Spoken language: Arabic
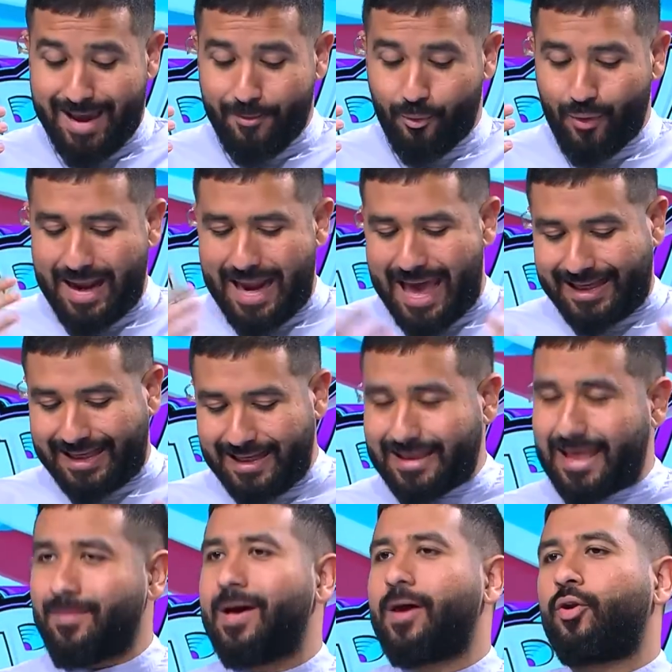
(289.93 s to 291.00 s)
ولكن
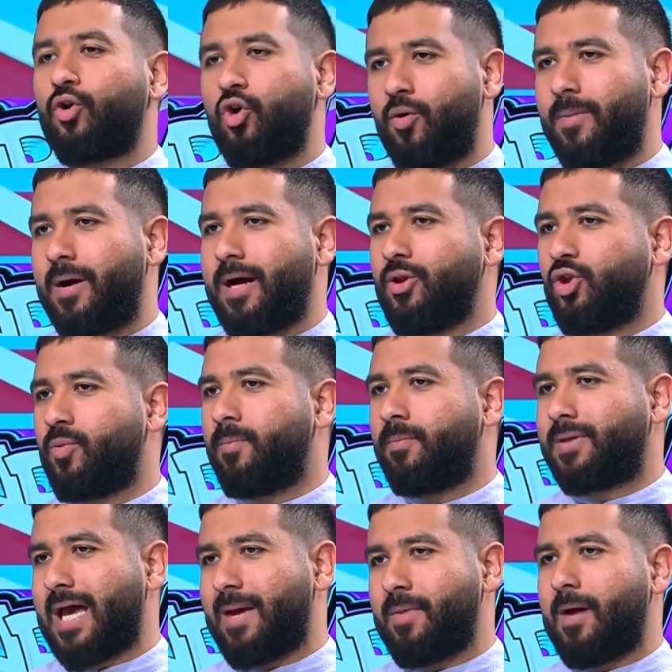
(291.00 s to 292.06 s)
كمان روما عندهم
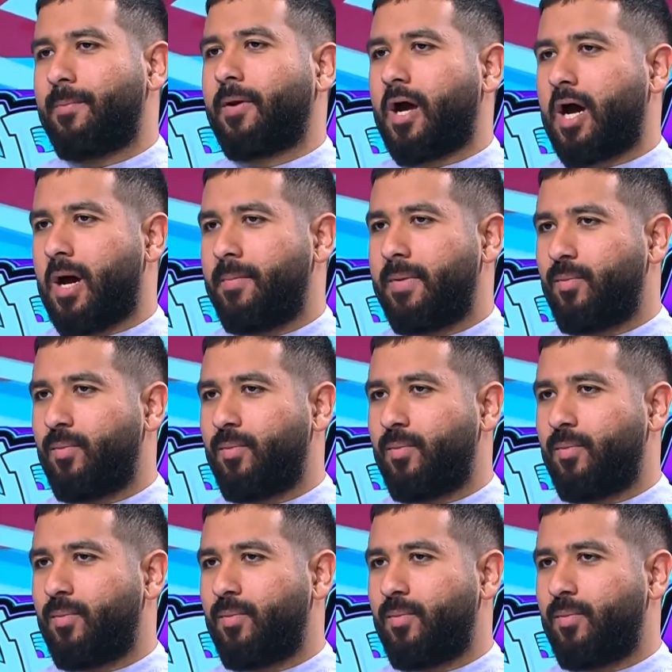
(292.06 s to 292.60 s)
تامي ابراهام